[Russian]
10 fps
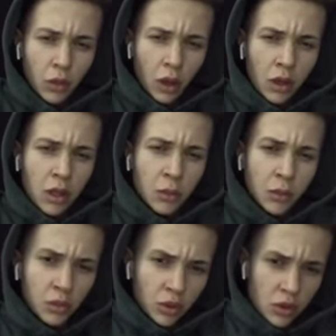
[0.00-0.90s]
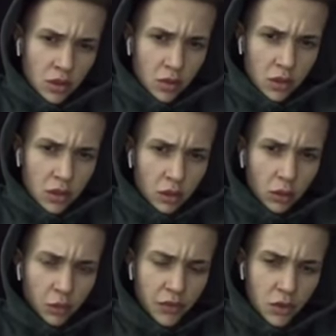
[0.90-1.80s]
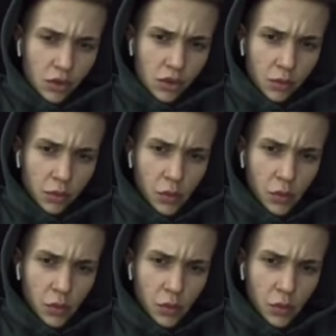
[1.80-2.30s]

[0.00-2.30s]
Ну, а я не помню, как назывался клуб в Сочи.